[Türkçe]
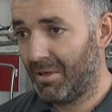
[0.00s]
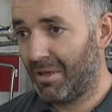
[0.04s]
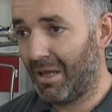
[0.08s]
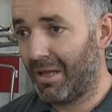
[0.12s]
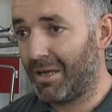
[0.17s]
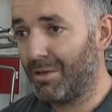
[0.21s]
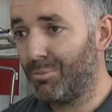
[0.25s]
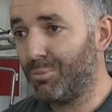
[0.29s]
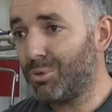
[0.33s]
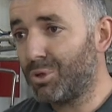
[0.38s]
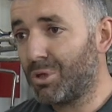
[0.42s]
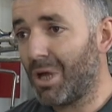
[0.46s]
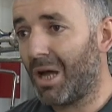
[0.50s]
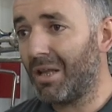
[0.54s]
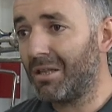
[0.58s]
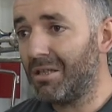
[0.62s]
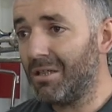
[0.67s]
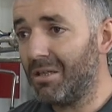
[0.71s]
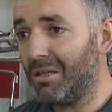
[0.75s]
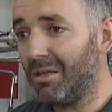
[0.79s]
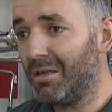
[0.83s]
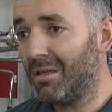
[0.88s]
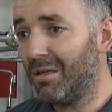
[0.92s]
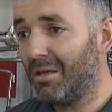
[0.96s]
Yani bu
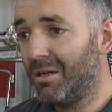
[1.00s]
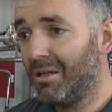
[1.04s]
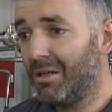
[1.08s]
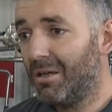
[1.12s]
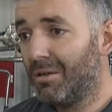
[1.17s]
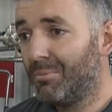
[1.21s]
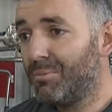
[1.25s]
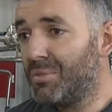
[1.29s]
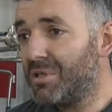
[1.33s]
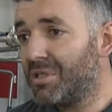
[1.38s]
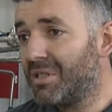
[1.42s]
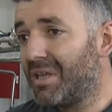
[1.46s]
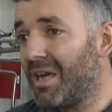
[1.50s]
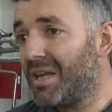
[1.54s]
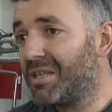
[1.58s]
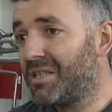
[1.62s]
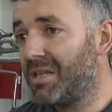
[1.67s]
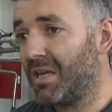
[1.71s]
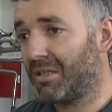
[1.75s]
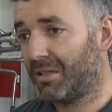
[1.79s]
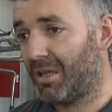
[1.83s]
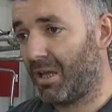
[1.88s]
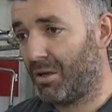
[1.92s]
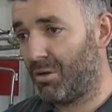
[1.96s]
tadı biz
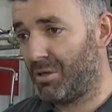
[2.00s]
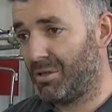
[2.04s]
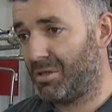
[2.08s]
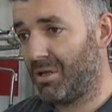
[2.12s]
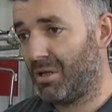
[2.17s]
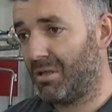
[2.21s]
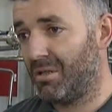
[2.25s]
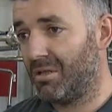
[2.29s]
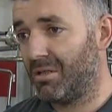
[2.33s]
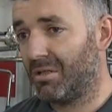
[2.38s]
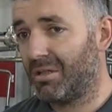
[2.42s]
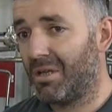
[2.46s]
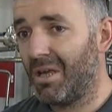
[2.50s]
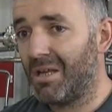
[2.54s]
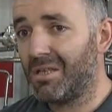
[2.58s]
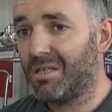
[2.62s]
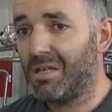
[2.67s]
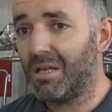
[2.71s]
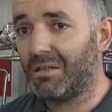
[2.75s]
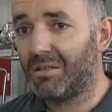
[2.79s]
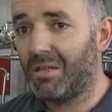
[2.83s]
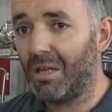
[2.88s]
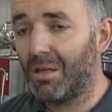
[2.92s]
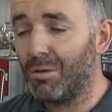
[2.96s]
gerçekten özledik.
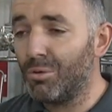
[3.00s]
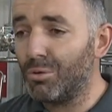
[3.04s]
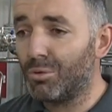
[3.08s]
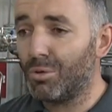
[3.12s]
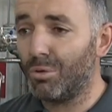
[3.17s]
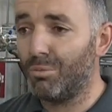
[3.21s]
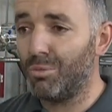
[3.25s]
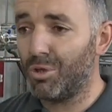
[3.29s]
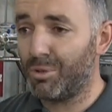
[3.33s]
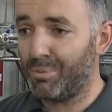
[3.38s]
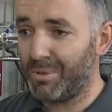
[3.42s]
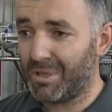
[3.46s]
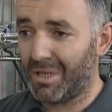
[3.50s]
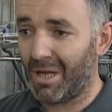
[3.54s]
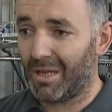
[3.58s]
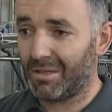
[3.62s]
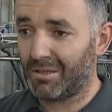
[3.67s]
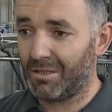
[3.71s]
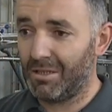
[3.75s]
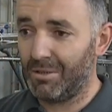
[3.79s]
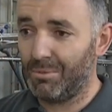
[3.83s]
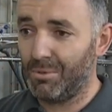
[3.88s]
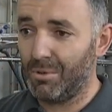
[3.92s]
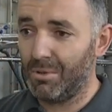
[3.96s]
Gerçekten unutulmuş bir
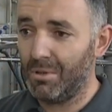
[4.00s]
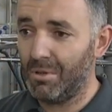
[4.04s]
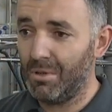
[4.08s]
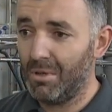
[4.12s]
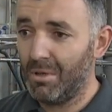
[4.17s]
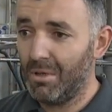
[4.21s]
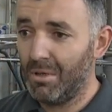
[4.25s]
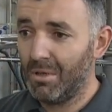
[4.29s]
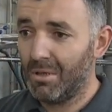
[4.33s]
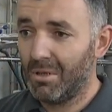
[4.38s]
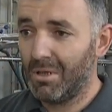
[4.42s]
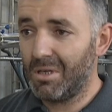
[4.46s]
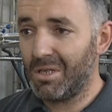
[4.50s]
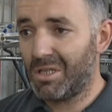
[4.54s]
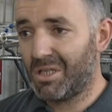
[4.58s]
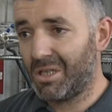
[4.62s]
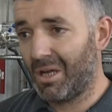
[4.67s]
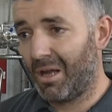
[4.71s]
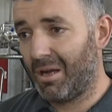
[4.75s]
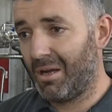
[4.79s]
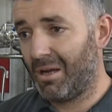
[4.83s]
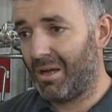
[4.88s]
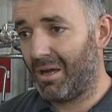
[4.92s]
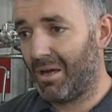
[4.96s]
tattı bu.
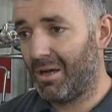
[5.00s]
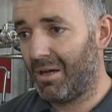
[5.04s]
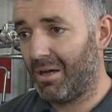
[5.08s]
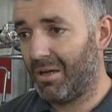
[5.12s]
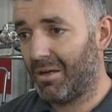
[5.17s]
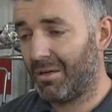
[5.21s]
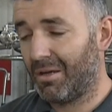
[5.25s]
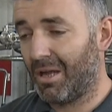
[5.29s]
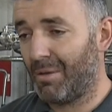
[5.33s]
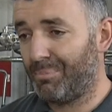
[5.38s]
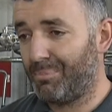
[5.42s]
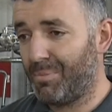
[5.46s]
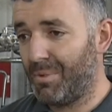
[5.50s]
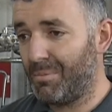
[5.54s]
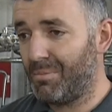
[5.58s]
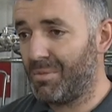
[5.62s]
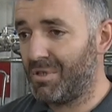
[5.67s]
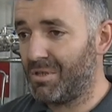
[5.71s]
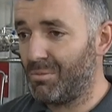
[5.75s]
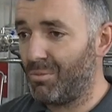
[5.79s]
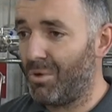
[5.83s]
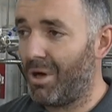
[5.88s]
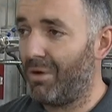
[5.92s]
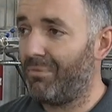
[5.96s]
İnşallah
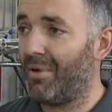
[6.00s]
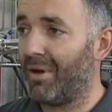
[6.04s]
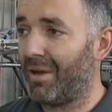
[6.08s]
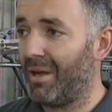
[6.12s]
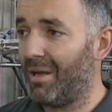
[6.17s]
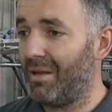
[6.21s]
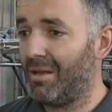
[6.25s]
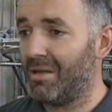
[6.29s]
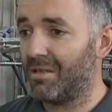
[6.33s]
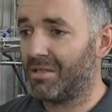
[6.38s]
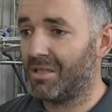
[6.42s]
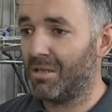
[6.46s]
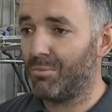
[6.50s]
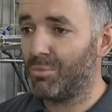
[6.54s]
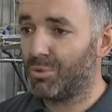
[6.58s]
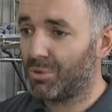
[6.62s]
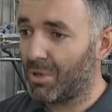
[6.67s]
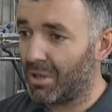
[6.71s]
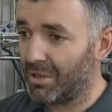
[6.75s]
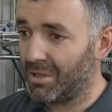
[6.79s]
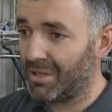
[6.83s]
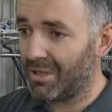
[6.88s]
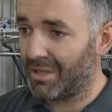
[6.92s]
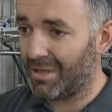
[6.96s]
Rabbimizi muvaffak ederse bu
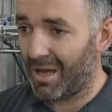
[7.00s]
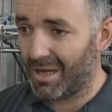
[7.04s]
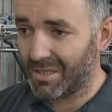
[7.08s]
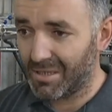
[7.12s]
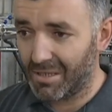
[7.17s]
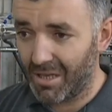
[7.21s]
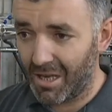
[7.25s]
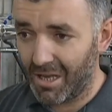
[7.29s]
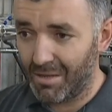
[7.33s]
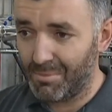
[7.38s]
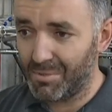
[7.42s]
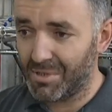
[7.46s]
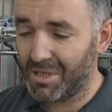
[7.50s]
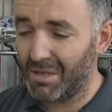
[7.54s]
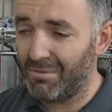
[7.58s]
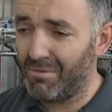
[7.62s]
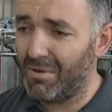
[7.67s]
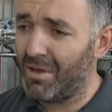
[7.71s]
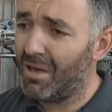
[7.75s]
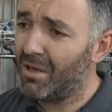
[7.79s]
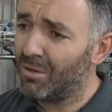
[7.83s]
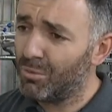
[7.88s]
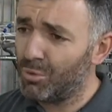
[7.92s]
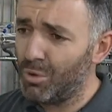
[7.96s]
tadı geri Aksaray'ımıza
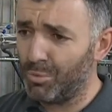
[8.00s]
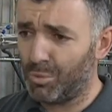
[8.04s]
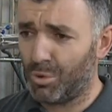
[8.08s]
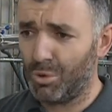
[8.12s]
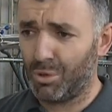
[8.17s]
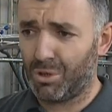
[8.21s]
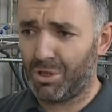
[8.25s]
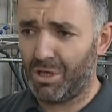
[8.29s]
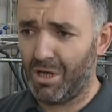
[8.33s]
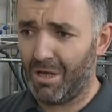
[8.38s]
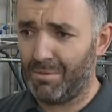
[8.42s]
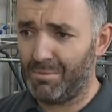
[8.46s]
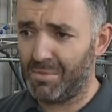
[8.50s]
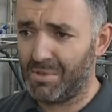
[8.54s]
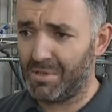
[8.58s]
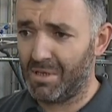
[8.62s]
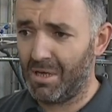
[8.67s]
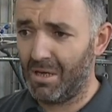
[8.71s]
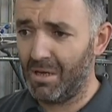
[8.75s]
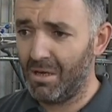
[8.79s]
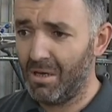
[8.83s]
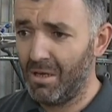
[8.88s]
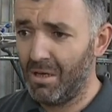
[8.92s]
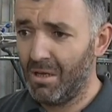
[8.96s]
ve tüm
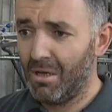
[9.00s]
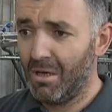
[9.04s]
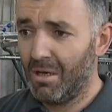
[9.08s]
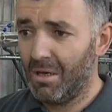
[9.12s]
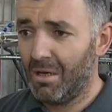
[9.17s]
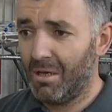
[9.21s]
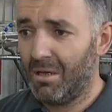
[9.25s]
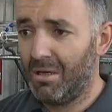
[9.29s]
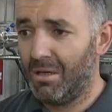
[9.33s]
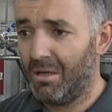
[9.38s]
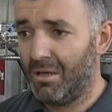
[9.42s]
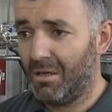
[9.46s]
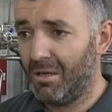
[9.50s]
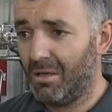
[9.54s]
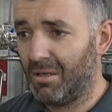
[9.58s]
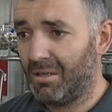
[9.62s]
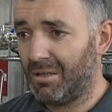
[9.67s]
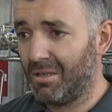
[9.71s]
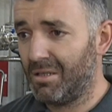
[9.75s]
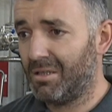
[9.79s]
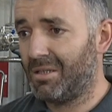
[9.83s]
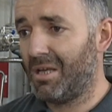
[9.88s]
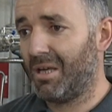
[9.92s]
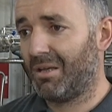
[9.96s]
Türkiye'mize e,
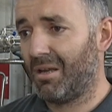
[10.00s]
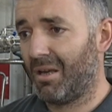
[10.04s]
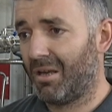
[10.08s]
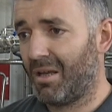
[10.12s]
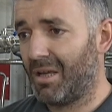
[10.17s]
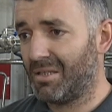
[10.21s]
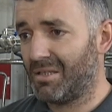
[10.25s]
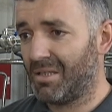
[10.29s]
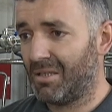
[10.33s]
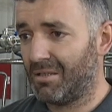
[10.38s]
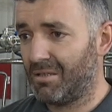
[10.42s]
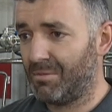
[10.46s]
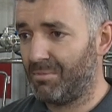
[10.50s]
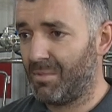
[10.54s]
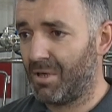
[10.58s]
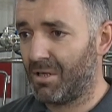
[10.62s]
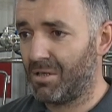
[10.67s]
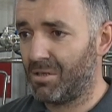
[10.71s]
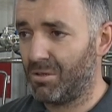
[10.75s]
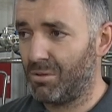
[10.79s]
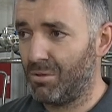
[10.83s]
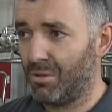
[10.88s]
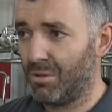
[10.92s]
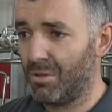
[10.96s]
geri tekrar kazandırmak
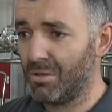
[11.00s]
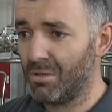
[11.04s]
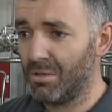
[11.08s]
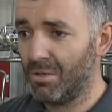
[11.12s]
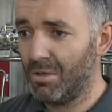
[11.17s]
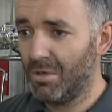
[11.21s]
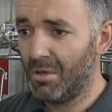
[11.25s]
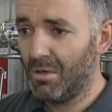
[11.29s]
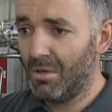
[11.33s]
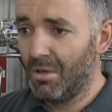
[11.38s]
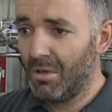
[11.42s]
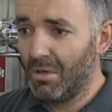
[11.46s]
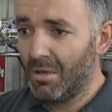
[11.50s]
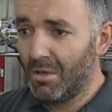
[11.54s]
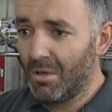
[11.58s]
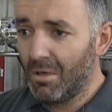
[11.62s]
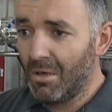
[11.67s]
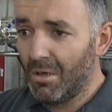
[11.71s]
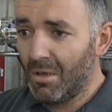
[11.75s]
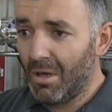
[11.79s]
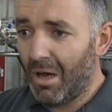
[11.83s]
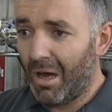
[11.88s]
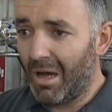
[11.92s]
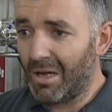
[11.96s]
istiyoruz.
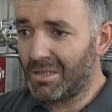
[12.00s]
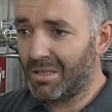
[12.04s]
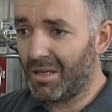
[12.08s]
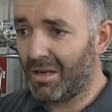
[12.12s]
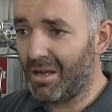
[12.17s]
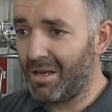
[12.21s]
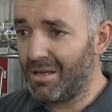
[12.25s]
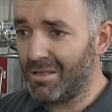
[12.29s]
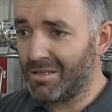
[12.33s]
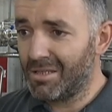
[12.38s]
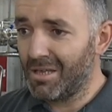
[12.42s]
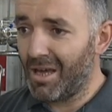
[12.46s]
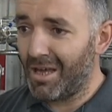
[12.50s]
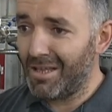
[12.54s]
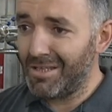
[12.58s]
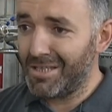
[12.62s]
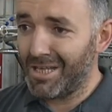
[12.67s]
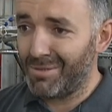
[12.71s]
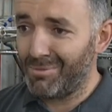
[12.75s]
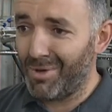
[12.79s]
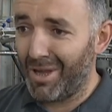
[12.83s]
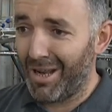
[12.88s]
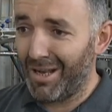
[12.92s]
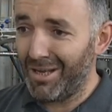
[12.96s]
Aksaray'ın
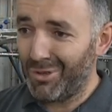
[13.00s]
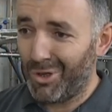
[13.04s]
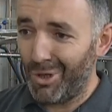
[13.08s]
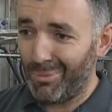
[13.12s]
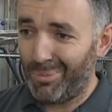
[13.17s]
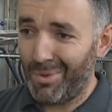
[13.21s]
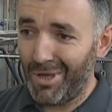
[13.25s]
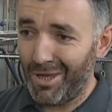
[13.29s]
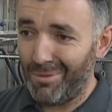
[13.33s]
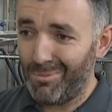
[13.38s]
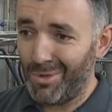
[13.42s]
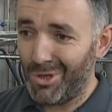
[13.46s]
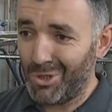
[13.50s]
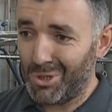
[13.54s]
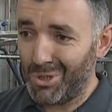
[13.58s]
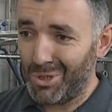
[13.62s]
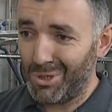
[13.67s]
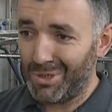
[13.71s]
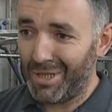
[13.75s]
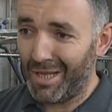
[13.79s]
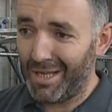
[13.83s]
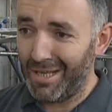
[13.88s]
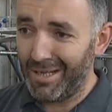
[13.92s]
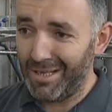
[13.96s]
sadece marklı köpeği
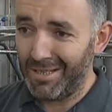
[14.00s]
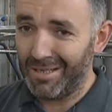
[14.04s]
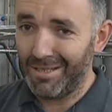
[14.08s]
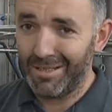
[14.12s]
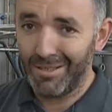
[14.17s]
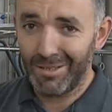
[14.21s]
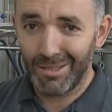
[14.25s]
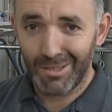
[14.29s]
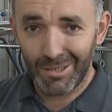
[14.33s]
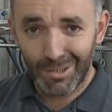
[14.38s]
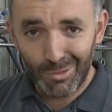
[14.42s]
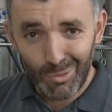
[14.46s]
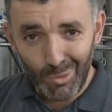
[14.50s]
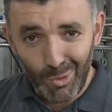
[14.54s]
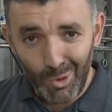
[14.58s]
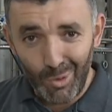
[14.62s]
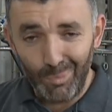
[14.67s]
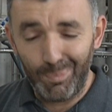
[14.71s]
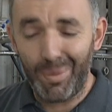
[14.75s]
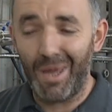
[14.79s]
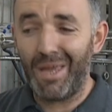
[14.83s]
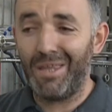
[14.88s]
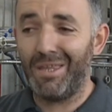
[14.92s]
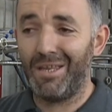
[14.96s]
meşhur değil,
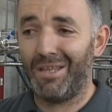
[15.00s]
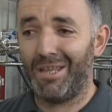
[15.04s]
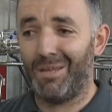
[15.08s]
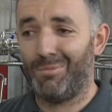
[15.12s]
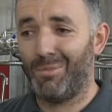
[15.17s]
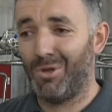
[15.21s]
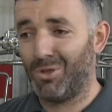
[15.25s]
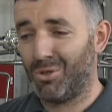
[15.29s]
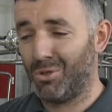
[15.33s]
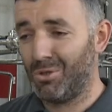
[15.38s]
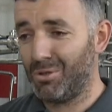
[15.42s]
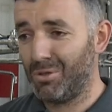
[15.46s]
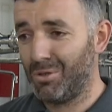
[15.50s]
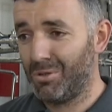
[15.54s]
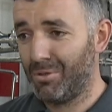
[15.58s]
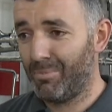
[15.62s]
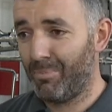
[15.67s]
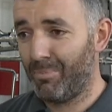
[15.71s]
tulum peyniri de meşhur